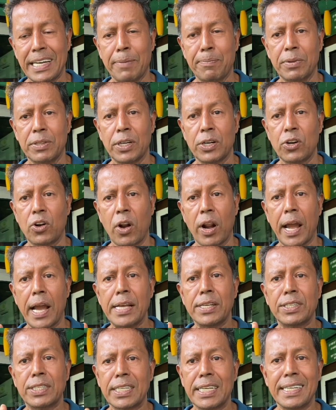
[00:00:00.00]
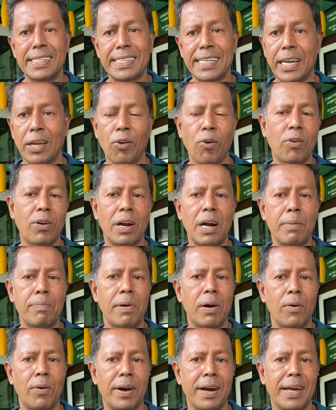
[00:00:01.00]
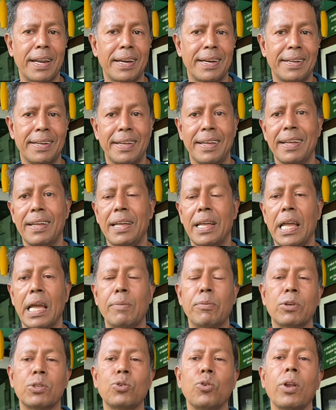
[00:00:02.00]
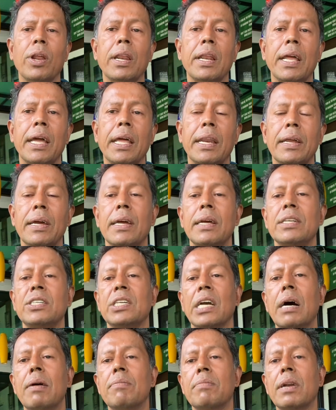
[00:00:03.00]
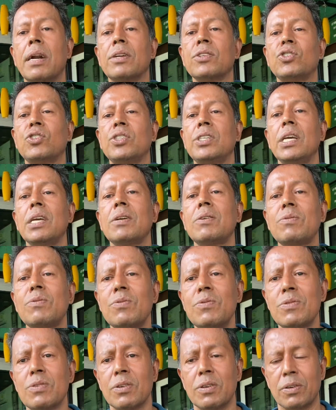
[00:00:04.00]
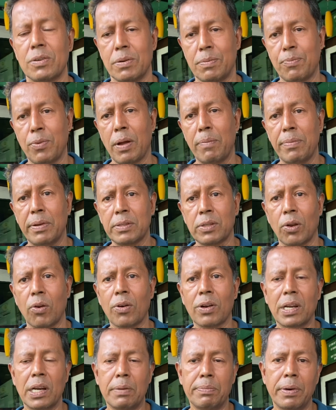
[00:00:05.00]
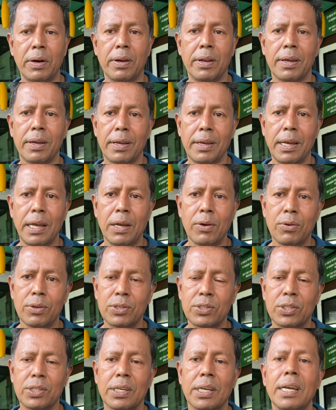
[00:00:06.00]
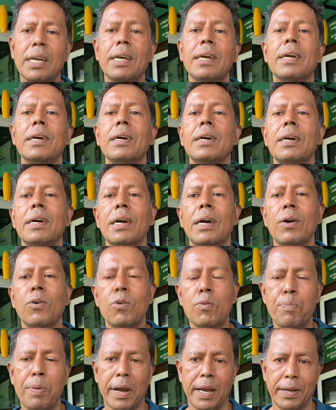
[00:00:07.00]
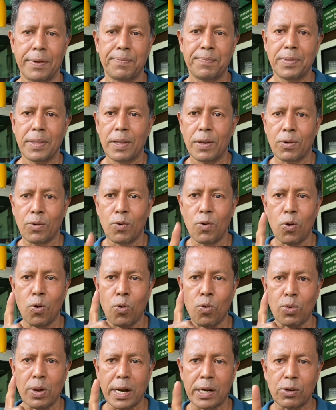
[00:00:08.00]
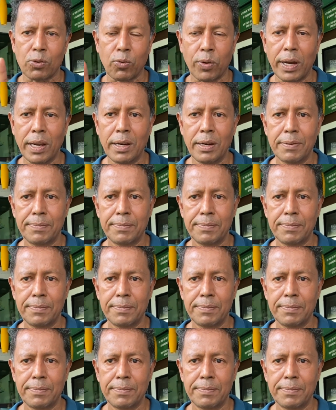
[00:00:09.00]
আপনাদের ড্রাই স্কিন থেকে রক্ষা পাওয়ার এবং শরীরের চামড়ার যে কোনো প্রবলেম রক্ষা পাওয়ার এই হচ্ছে উপায় কোকোনাট অয়েল